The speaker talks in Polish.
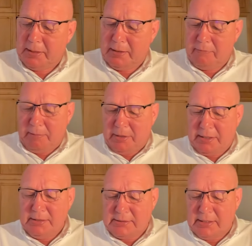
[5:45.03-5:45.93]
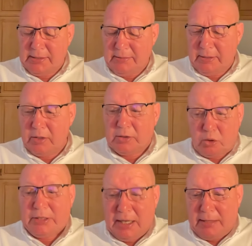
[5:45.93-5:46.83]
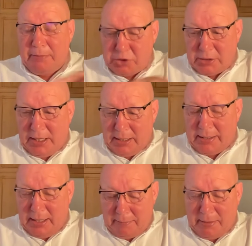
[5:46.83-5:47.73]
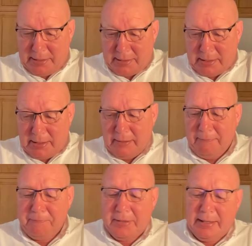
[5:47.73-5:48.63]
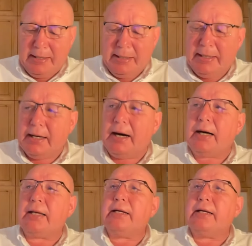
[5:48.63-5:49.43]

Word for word: w Ameryce to dalej będzie dalej Ameryka, ale e,